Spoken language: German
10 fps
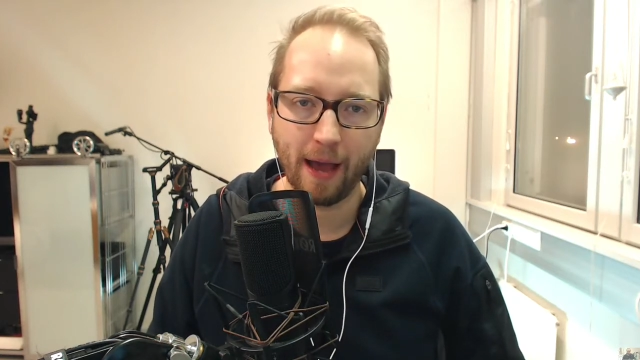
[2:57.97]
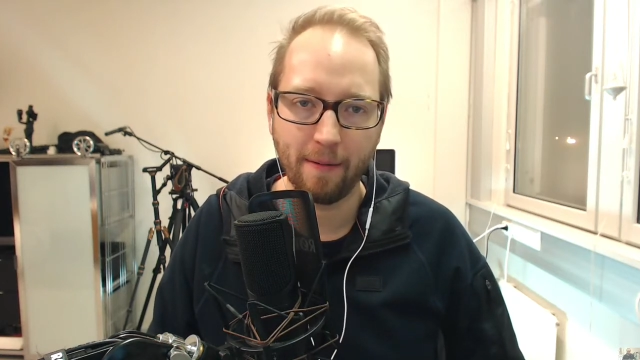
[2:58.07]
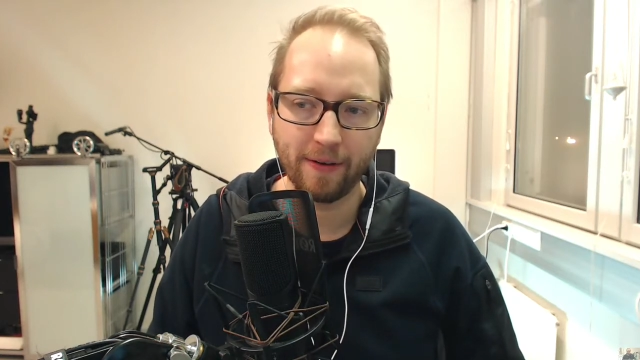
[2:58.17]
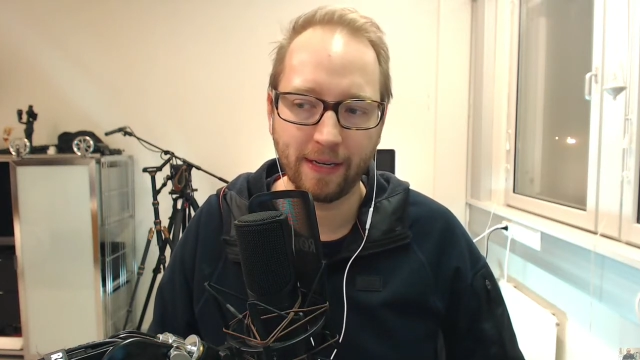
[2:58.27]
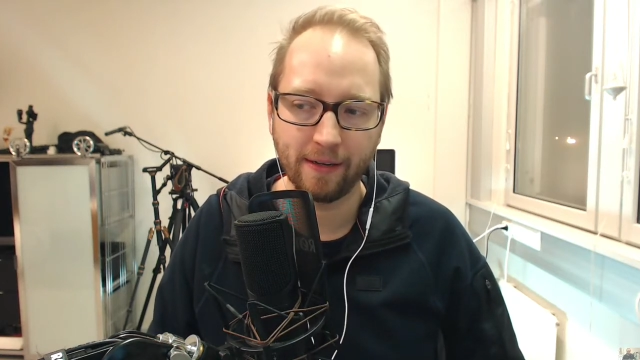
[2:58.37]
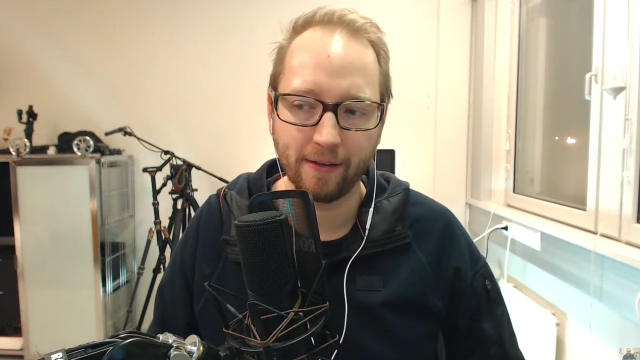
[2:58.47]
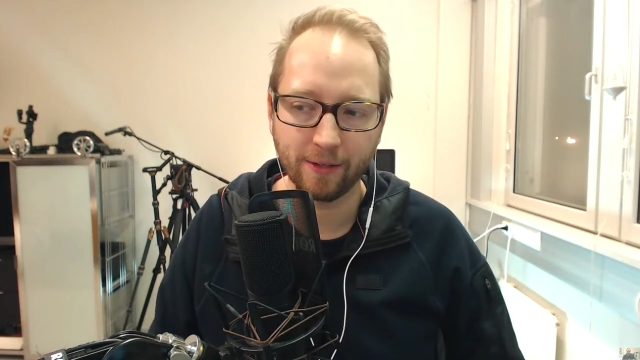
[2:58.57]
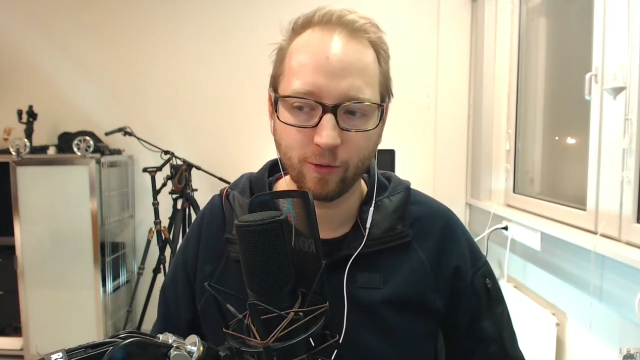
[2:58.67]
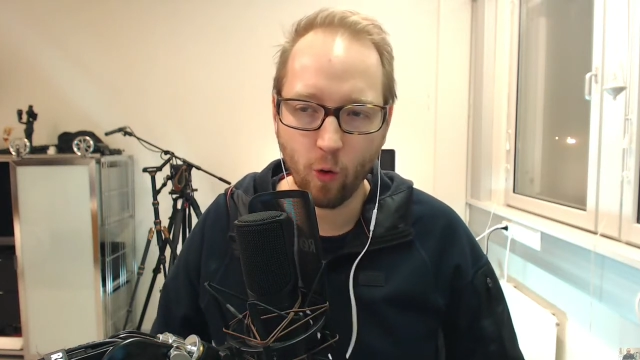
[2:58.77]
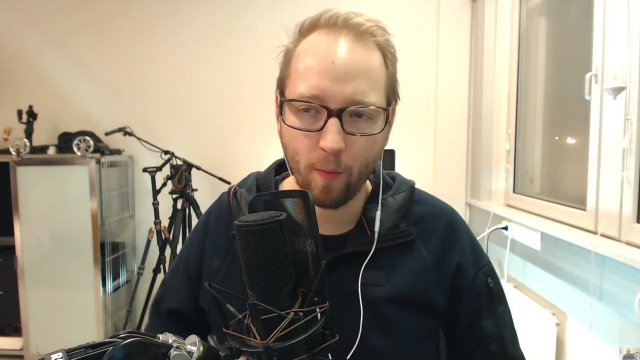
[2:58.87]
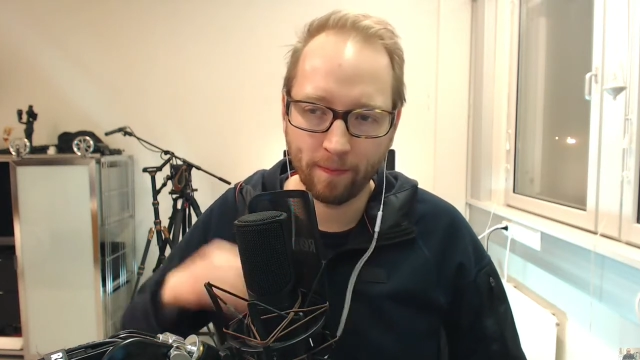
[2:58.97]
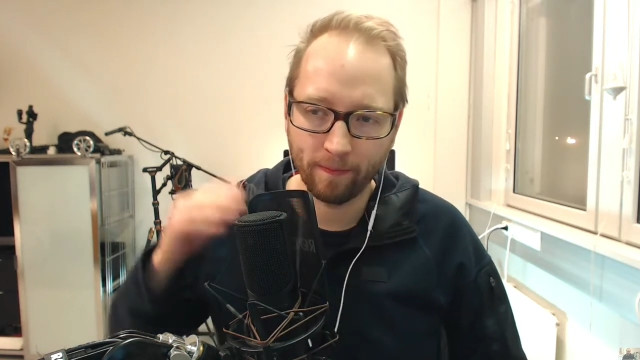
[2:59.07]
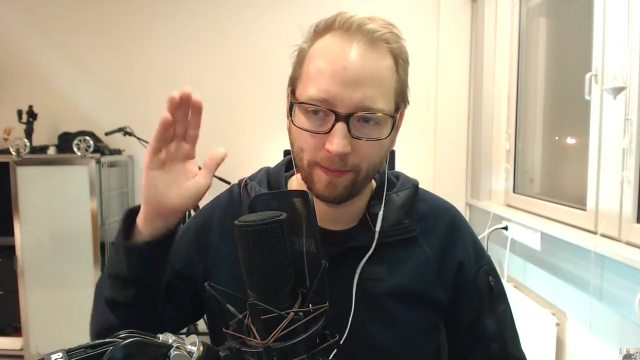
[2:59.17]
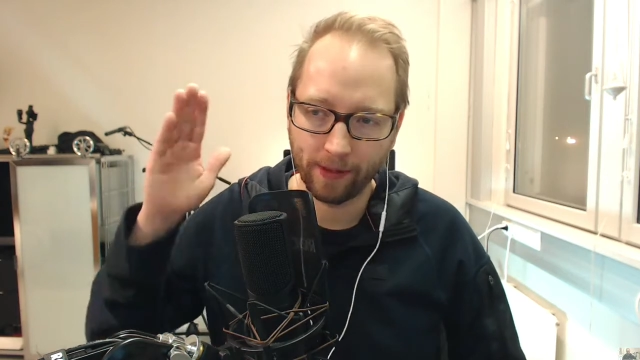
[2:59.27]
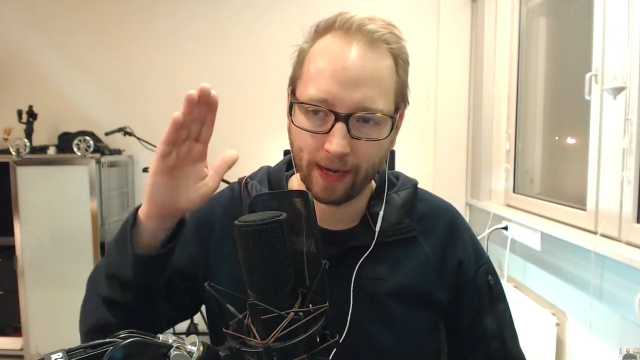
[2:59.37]
aber wenn das
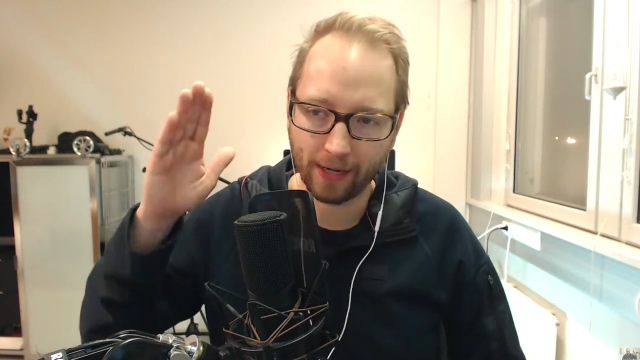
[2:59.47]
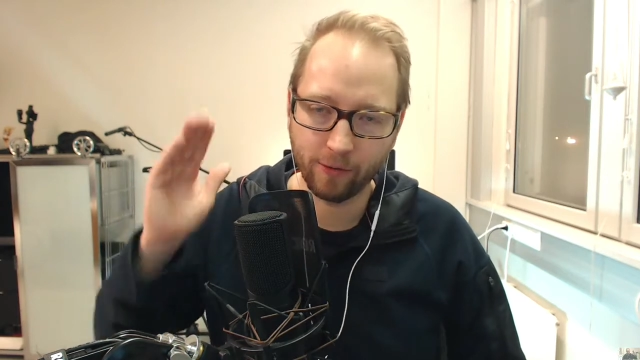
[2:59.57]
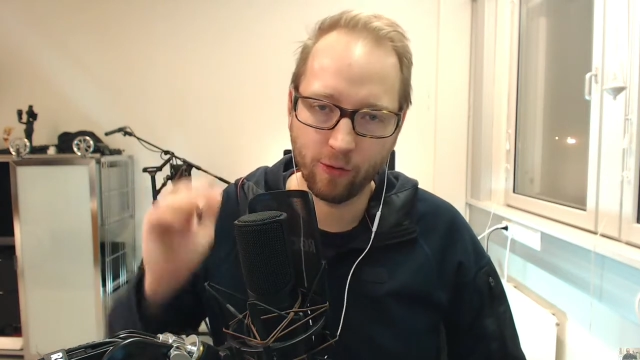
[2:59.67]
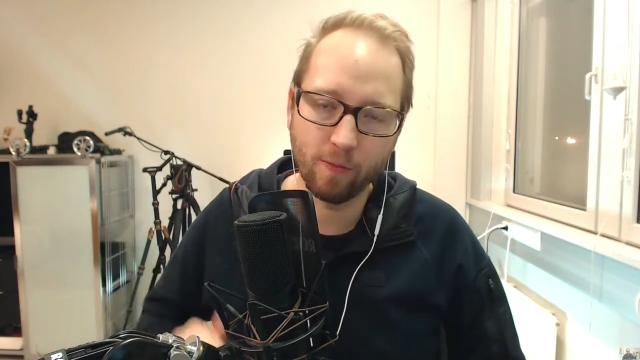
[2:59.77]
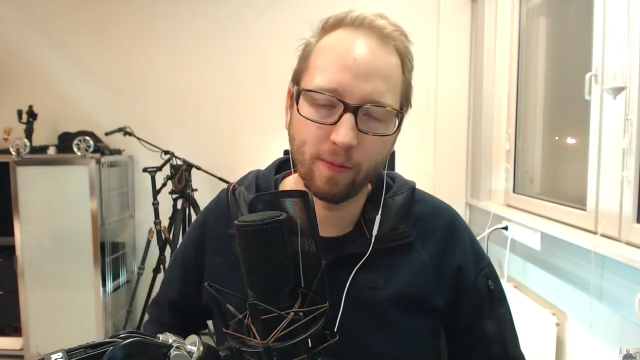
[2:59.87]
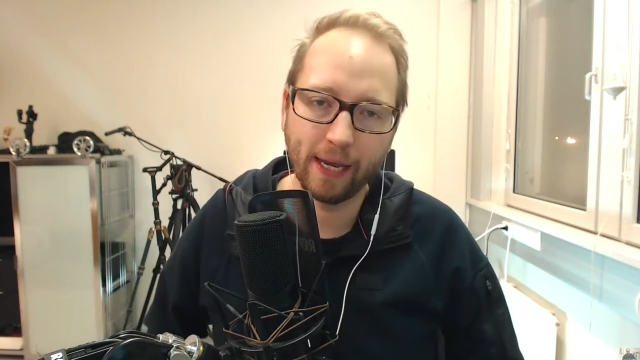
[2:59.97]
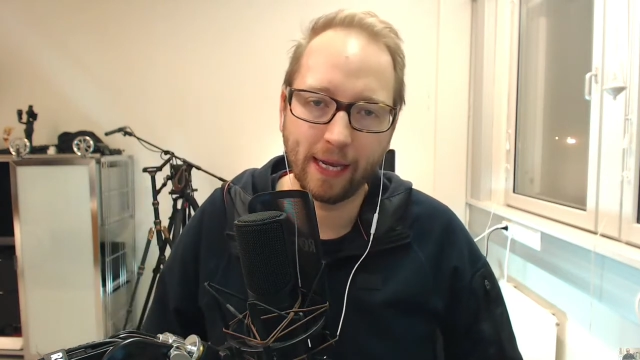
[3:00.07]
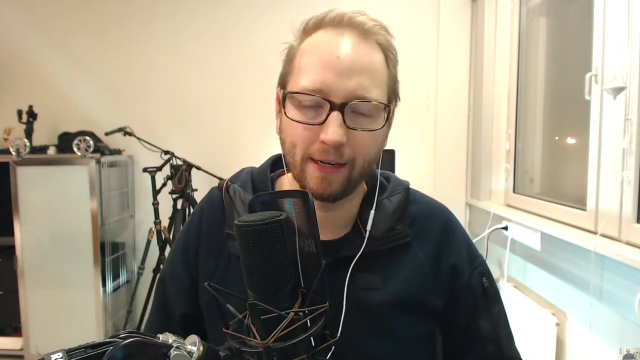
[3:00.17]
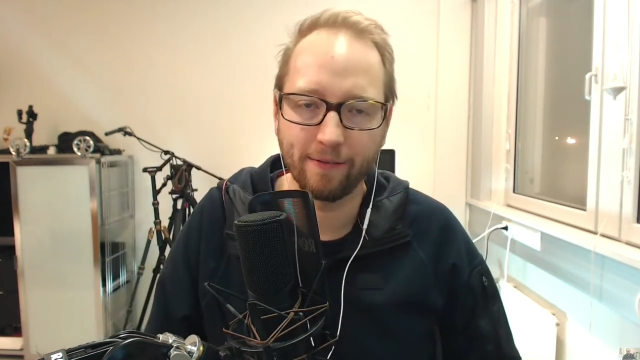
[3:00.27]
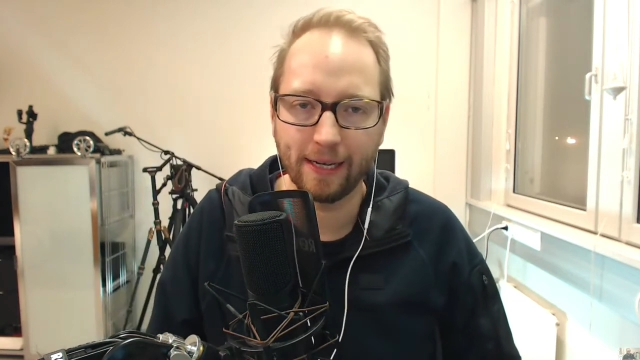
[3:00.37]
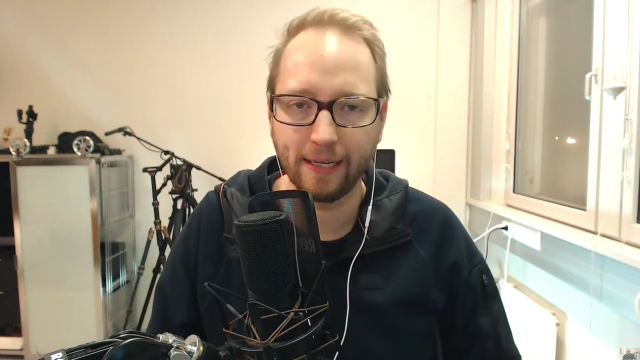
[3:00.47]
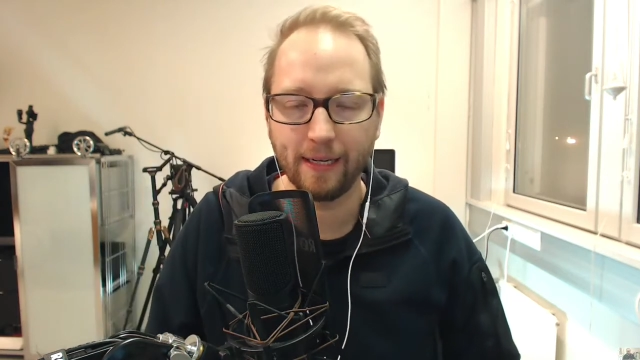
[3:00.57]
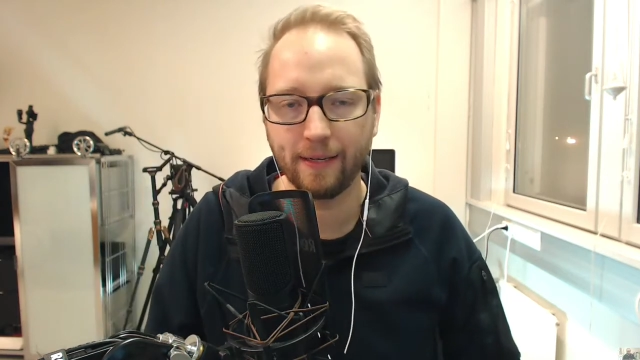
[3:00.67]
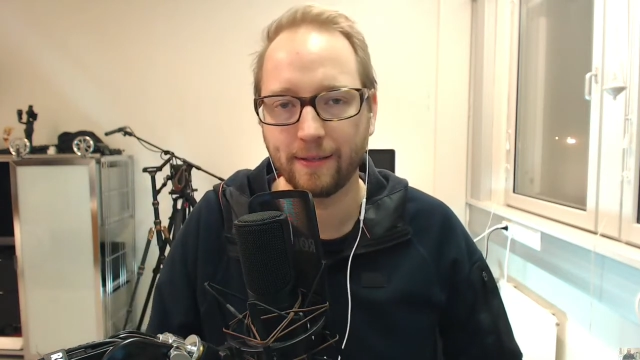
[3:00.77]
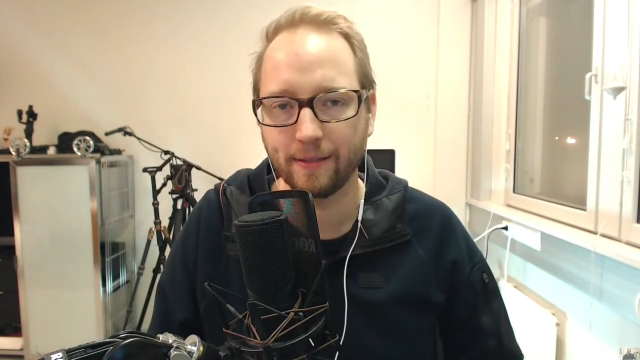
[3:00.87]
oben, die Kante oben gegen eine Wand
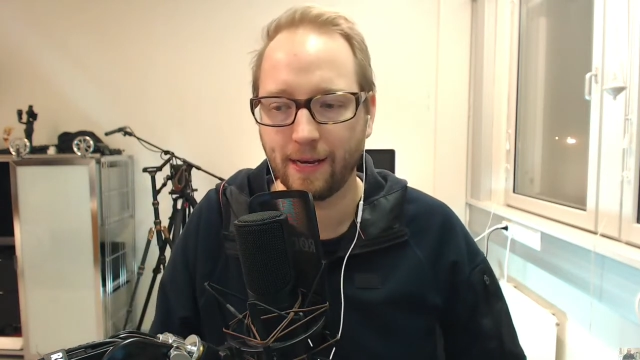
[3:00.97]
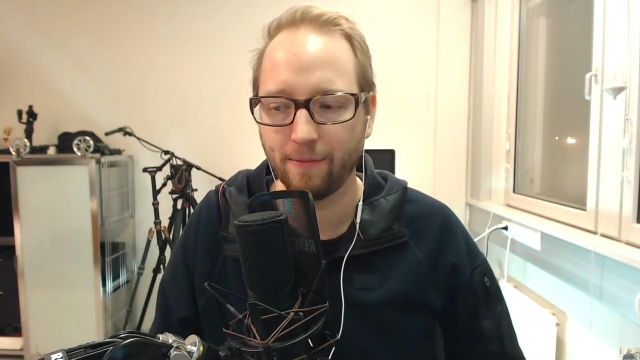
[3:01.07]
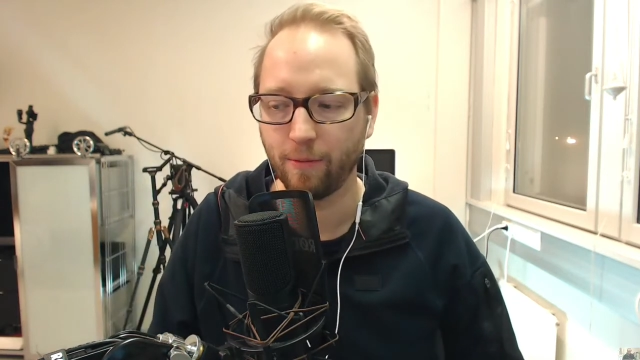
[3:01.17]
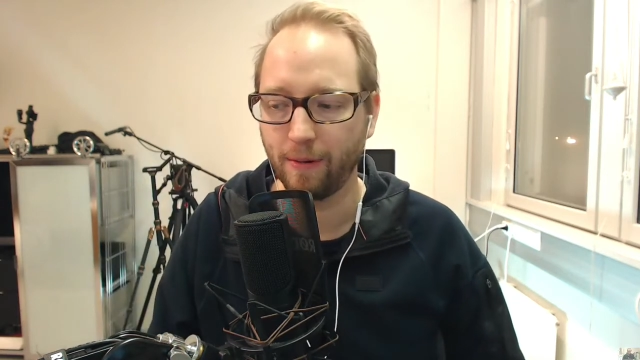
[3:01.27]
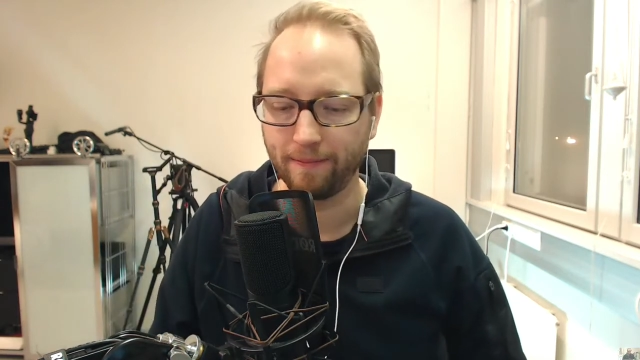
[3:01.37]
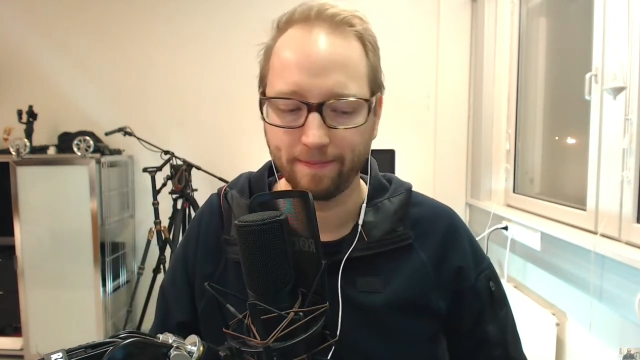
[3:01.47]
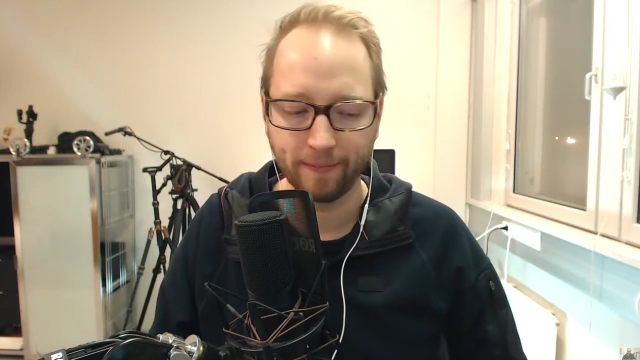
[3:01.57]
lehnt, ist das kein Problem.